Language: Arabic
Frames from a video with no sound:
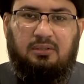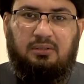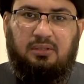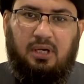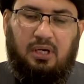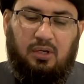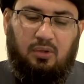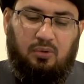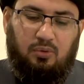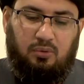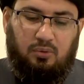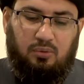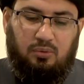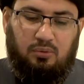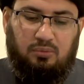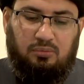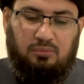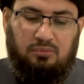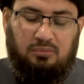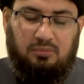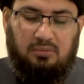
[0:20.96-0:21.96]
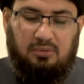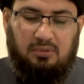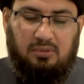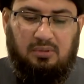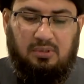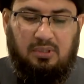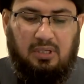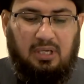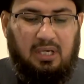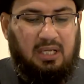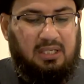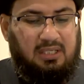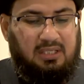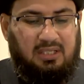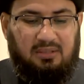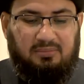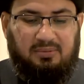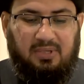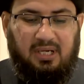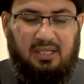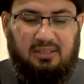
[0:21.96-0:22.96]
تحق
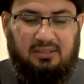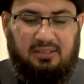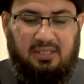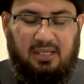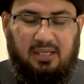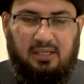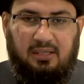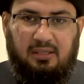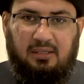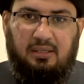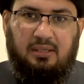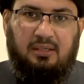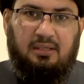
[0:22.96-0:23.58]
العباده